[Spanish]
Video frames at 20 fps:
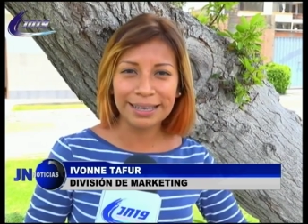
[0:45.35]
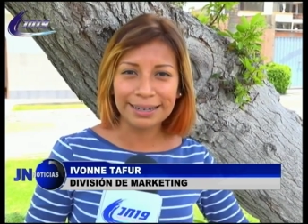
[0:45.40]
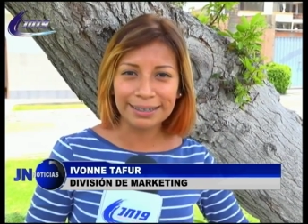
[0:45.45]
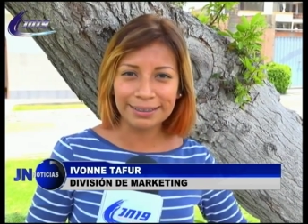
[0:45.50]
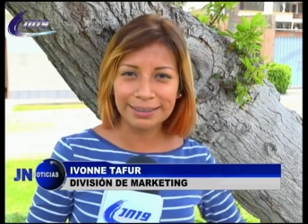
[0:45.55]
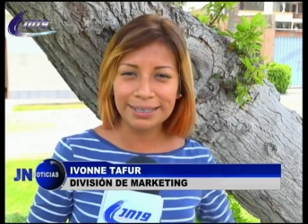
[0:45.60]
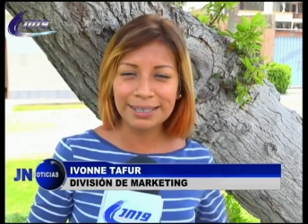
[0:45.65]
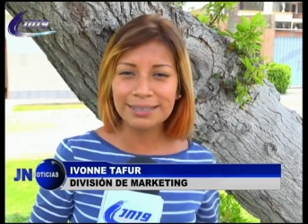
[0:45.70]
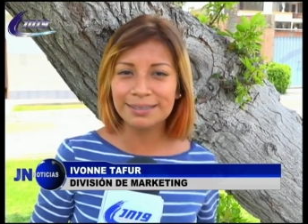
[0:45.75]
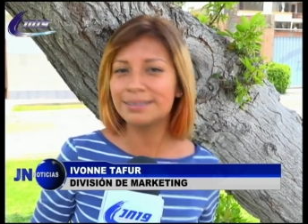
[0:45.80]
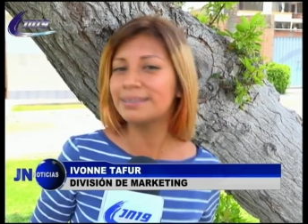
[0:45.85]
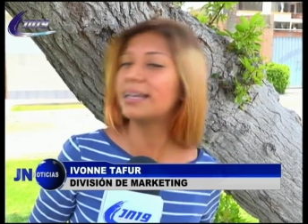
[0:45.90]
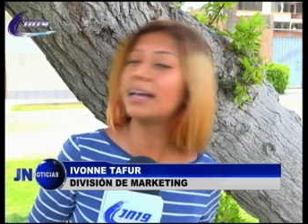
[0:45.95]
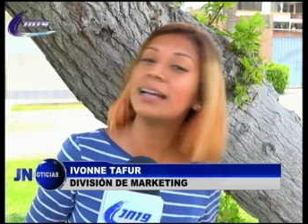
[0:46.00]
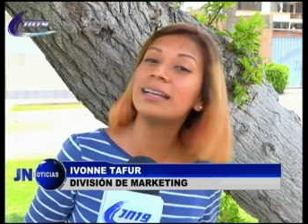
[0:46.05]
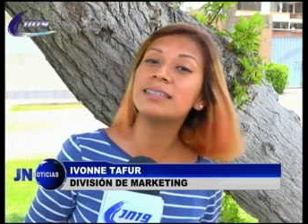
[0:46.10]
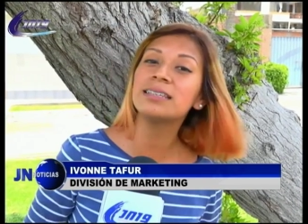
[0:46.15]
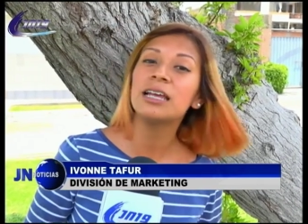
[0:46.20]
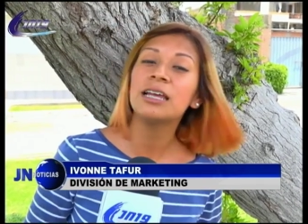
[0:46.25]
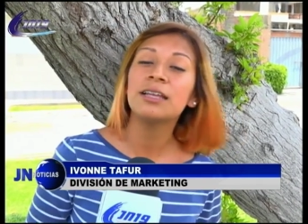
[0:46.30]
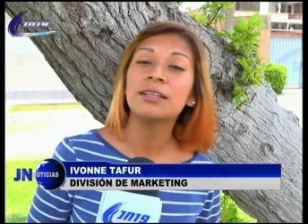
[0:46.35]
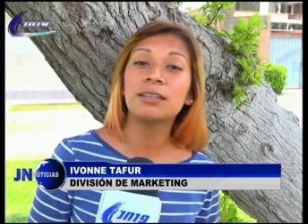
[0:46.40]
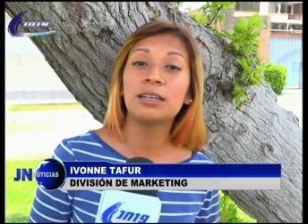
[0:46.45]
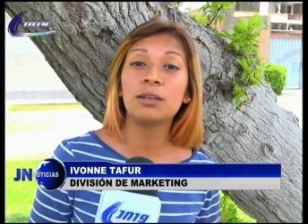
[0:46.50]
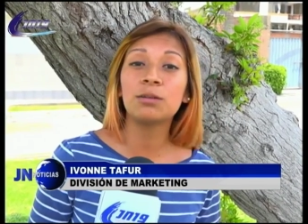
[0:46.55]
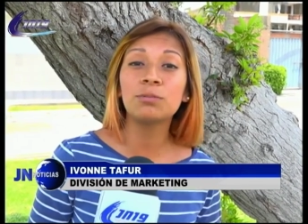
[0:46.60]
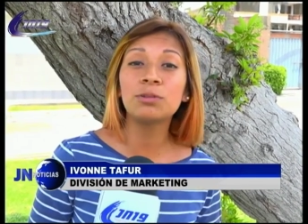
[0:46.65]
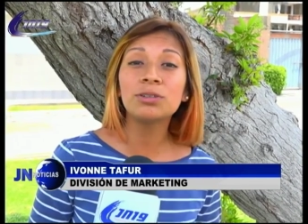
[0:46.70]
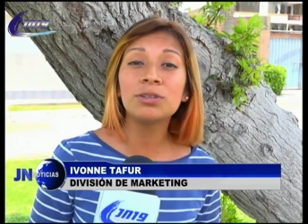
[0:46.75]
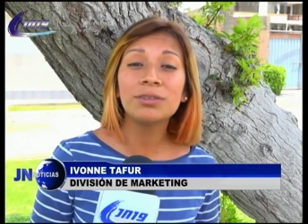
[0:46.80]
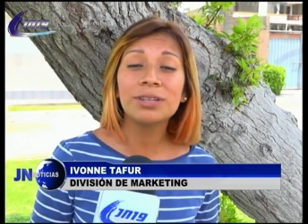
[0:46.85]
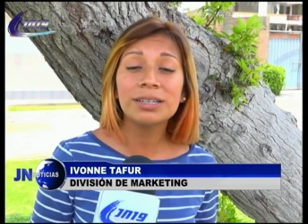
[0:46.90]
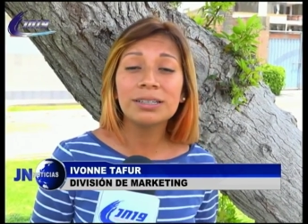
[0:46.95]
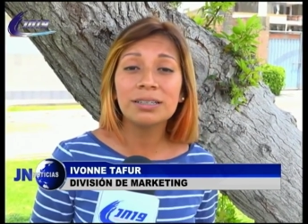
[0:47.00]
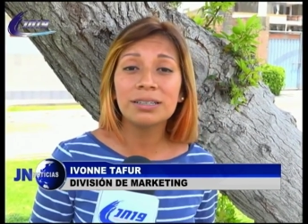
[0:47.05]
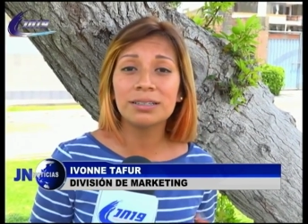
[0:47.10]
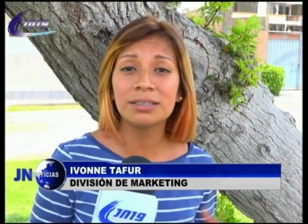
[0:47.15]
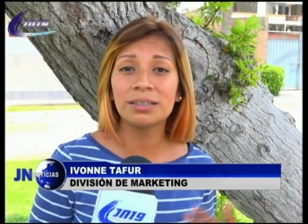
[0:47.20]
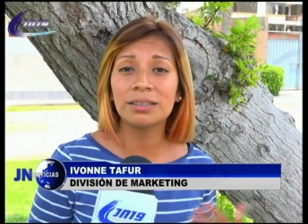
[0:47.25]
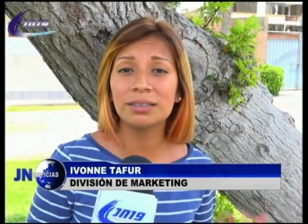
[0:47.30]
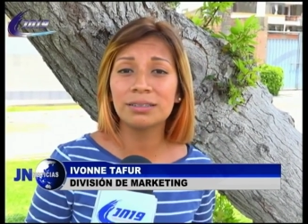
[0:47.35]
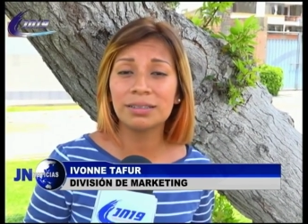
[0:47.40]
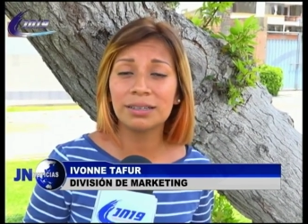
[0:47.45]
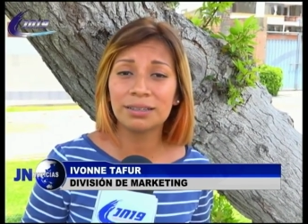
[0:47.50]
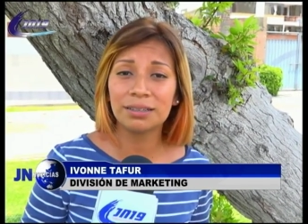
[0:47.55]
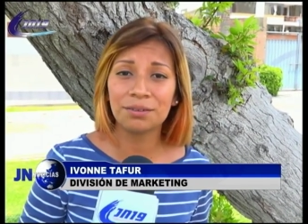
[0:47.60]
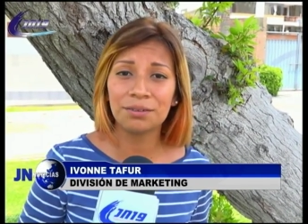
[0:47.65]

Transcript: artistas, tenemos otras distintas